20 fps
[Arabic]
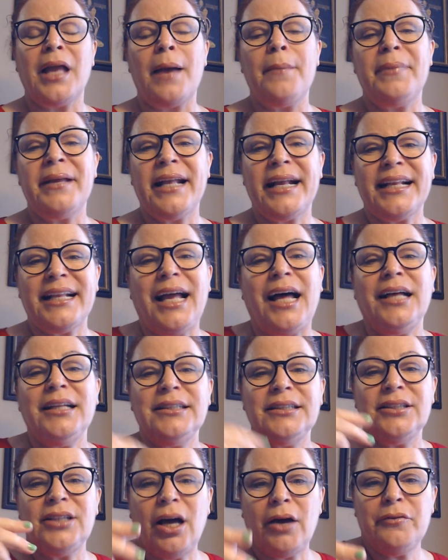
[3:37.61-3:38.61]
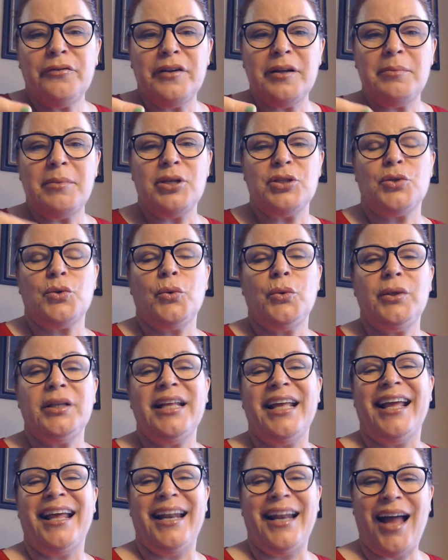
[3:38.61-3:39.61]
بدك تحط ضعف
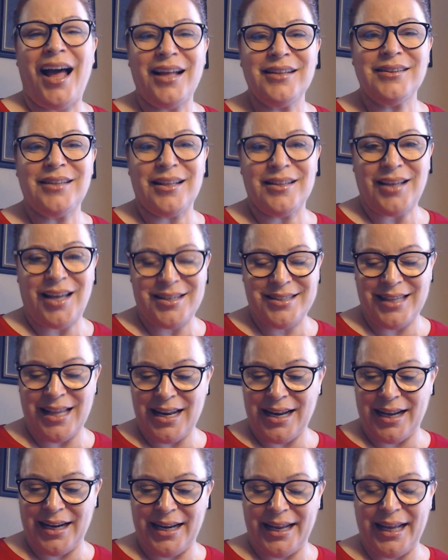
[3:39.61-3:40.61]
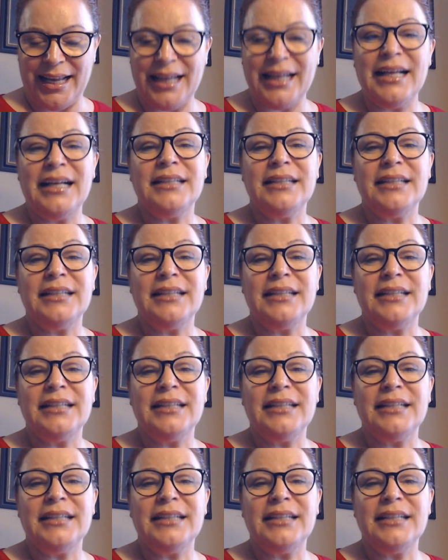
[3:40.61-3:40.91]
المجهود لحتى تحصل عليه